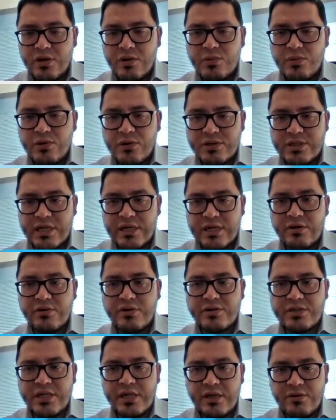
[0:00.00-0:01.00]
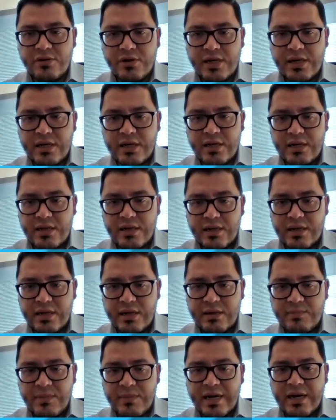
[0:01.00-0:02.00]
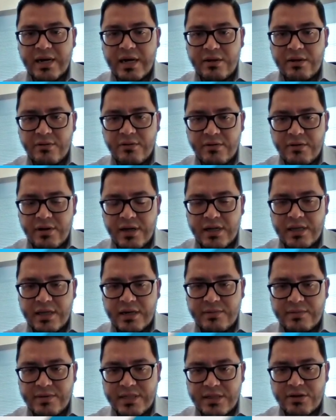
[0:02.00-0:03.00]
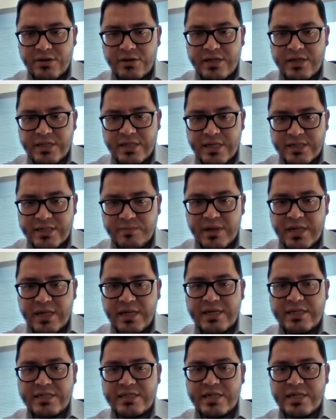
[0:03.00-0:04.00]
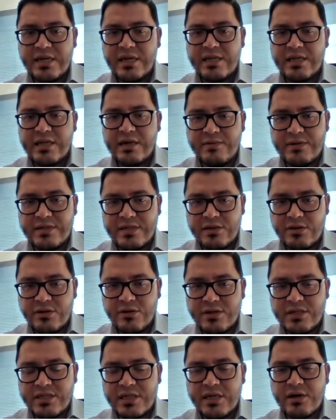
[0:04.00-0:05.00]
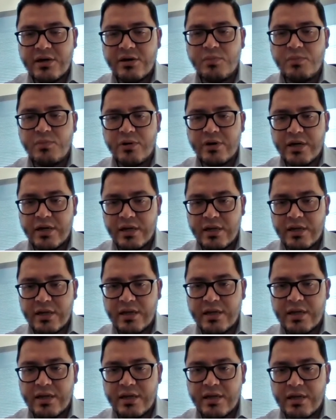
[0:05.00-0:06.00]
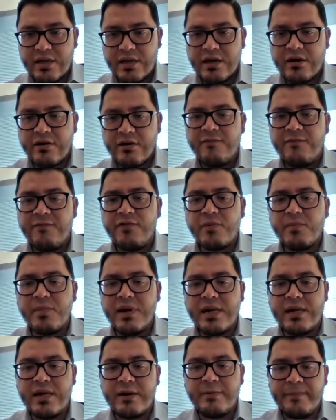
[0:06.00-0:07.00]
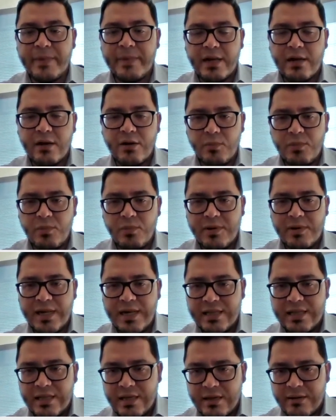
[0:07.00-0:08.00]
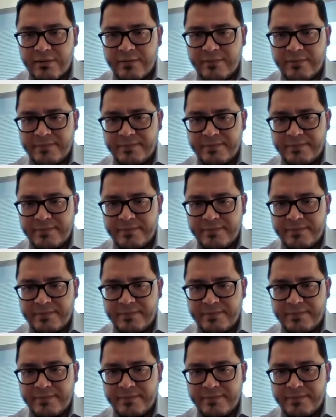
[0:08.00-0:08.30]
como nos ha conocido el, mercado, ¿no? A través de toda esta experiencia y a través de todo este grupo que, conforma el grupo Velatia.